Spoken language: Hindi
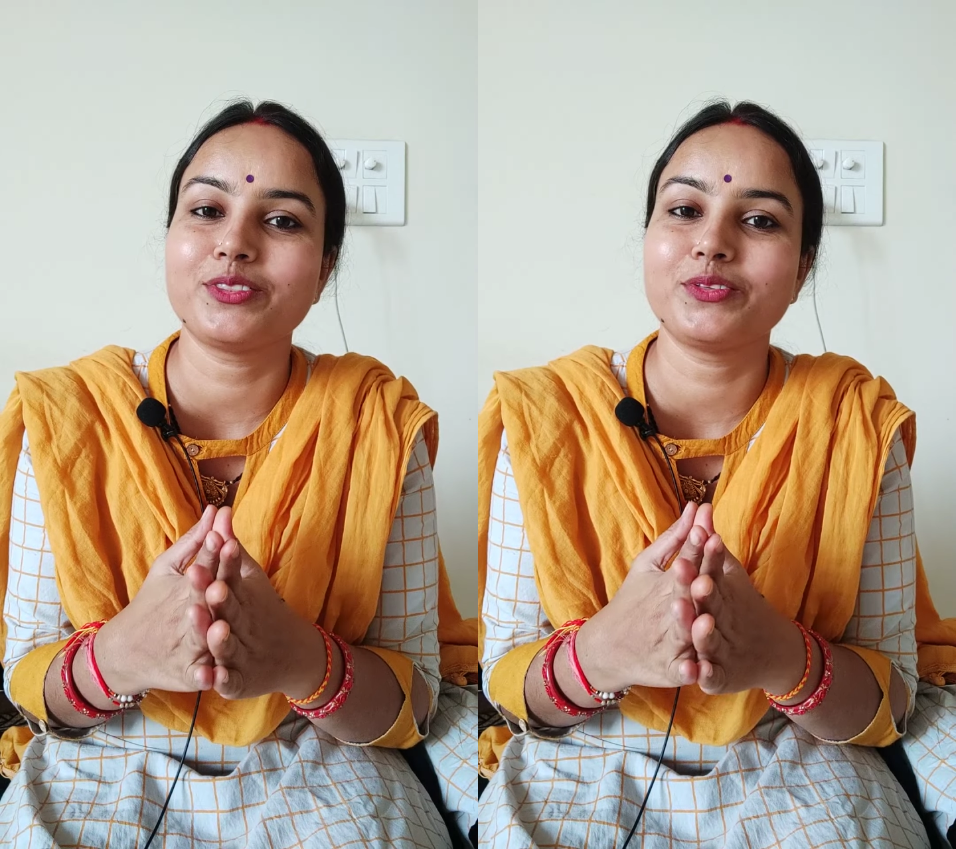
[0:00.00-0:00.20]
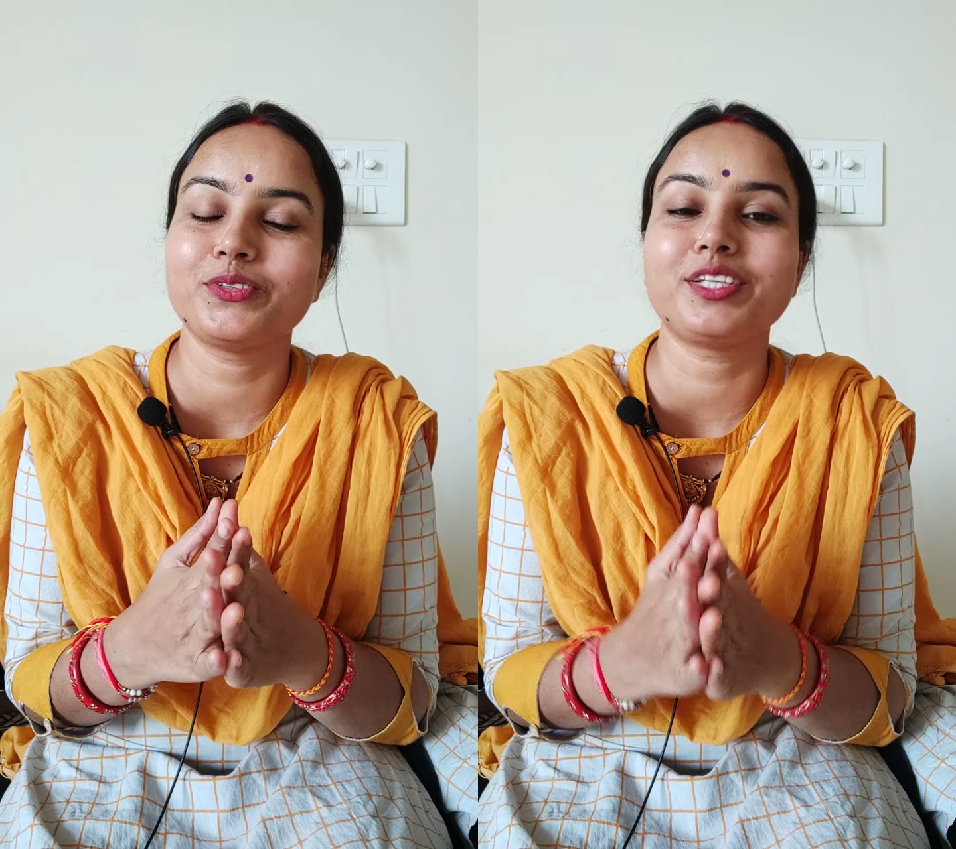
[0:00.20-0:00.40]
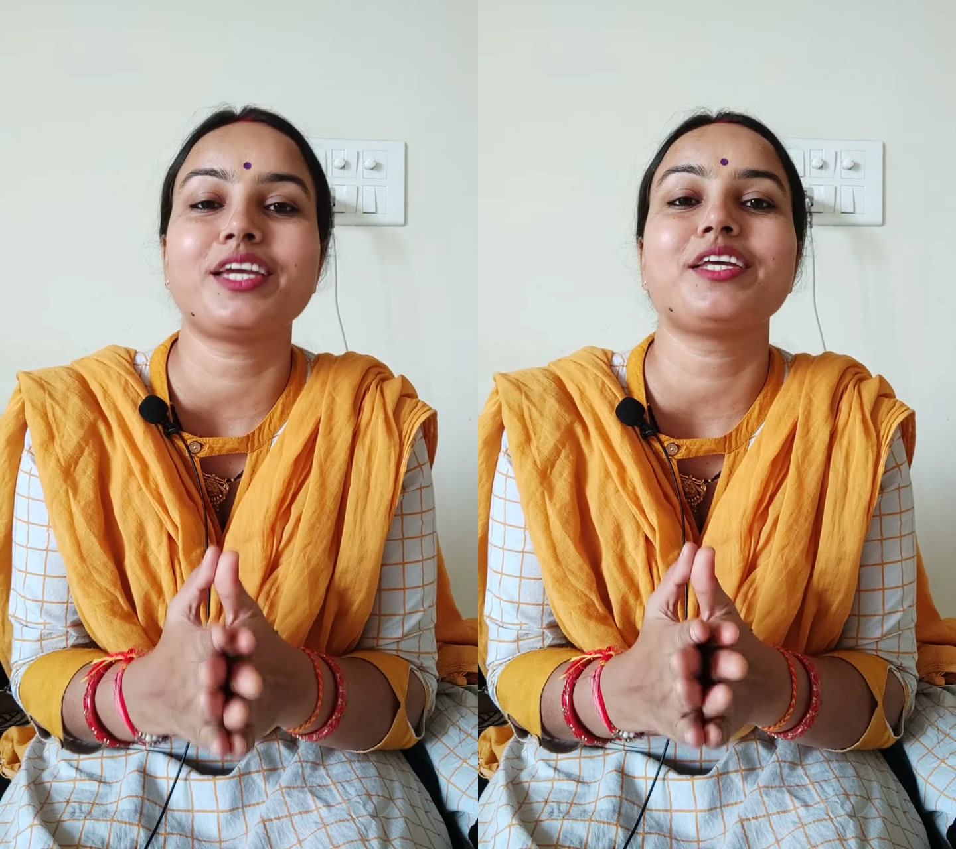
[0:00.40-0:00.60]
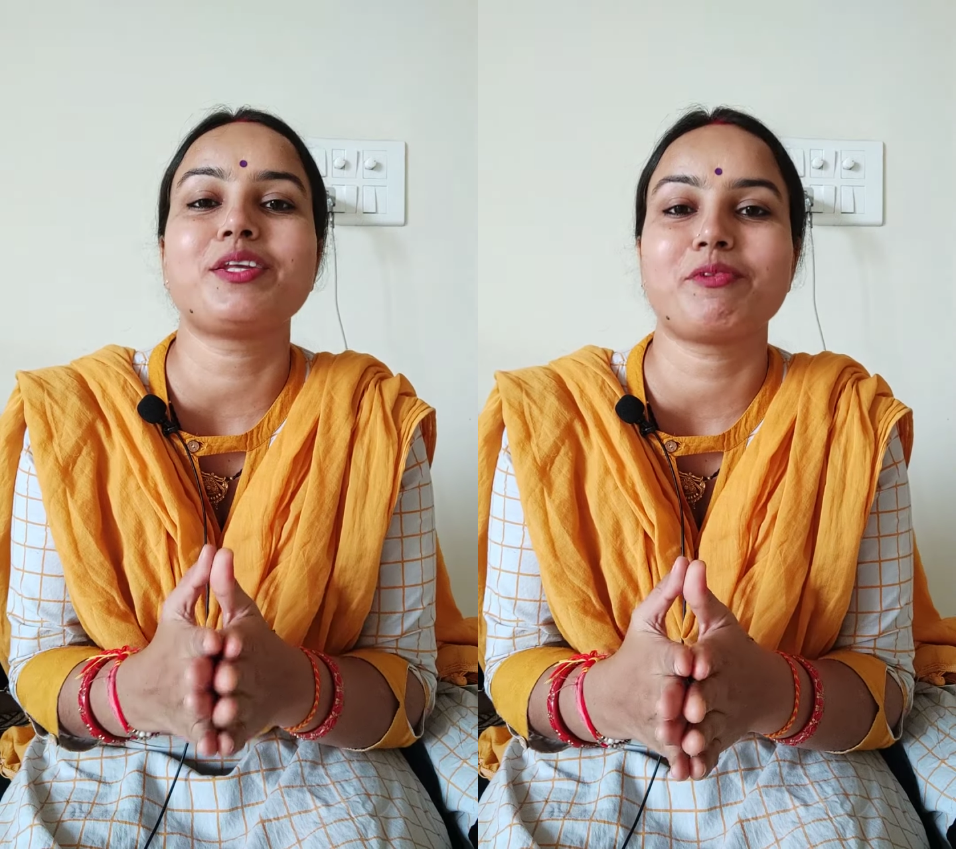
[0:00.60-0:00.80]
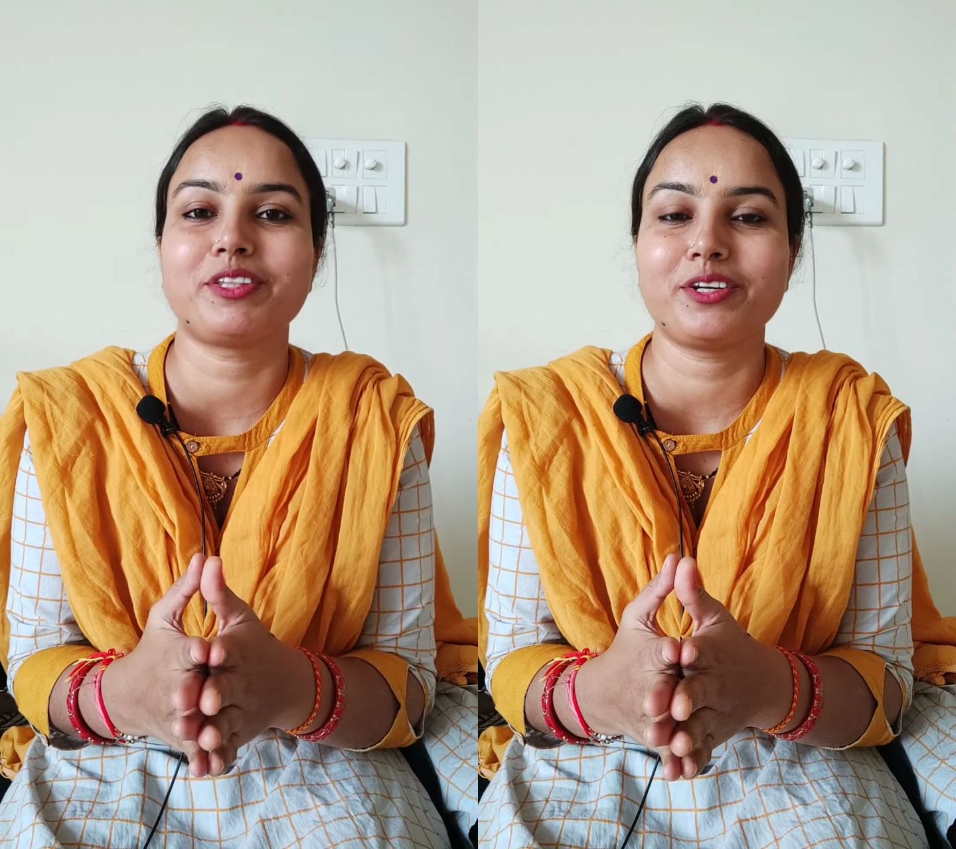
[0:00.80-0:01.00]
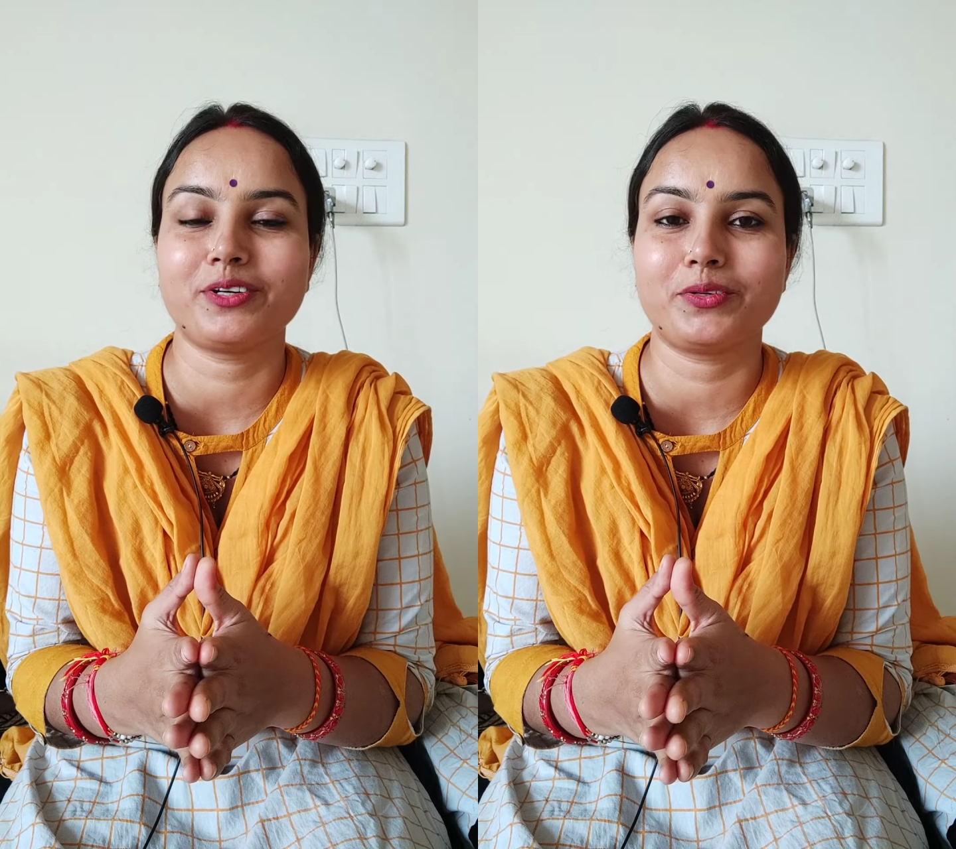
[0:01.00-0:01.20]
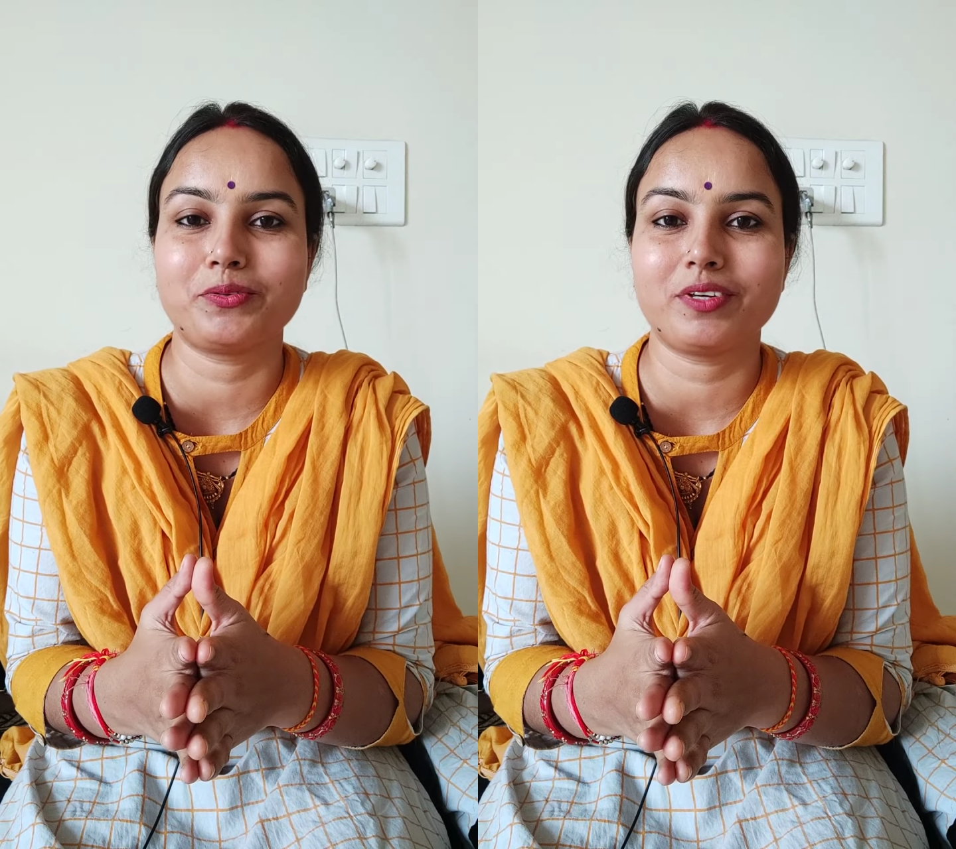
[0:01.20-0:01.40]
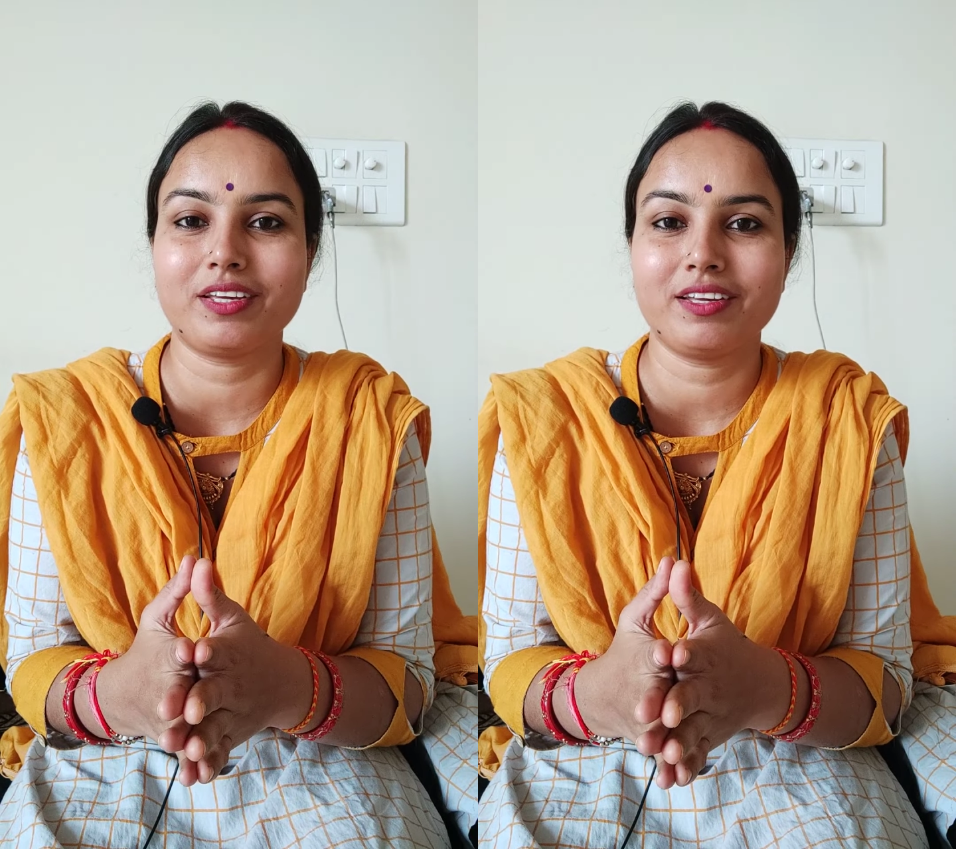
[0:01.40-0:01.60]
तो यही निवेदन
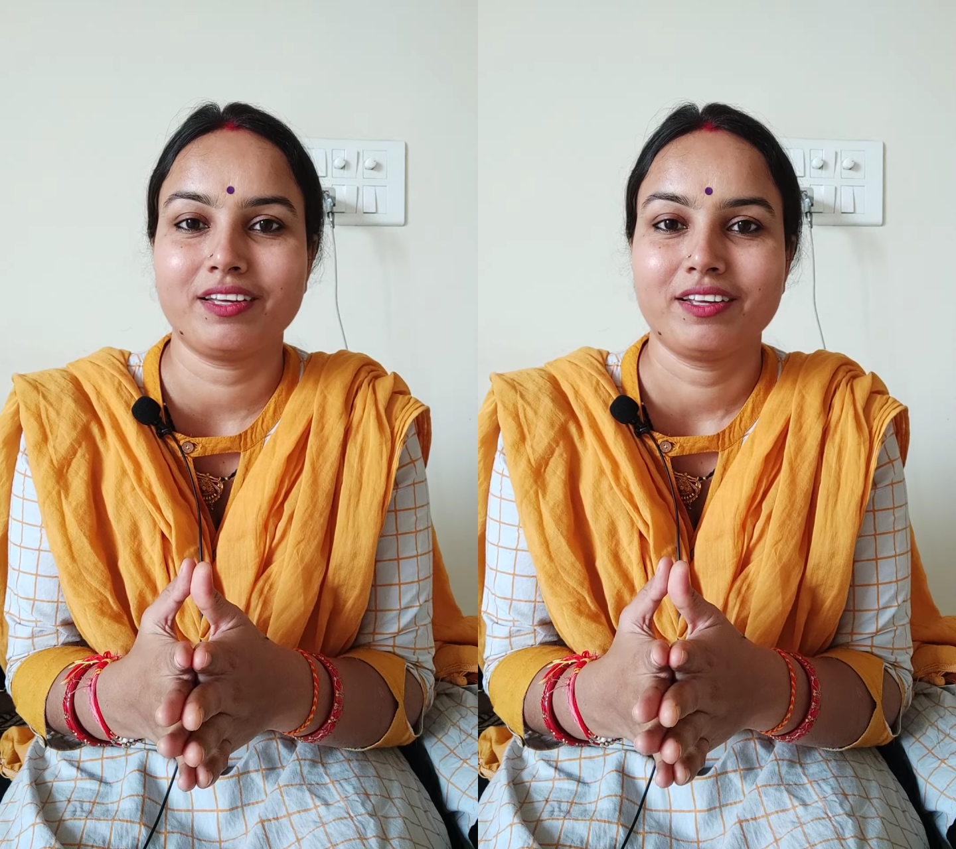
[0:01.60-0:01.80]
करूँगी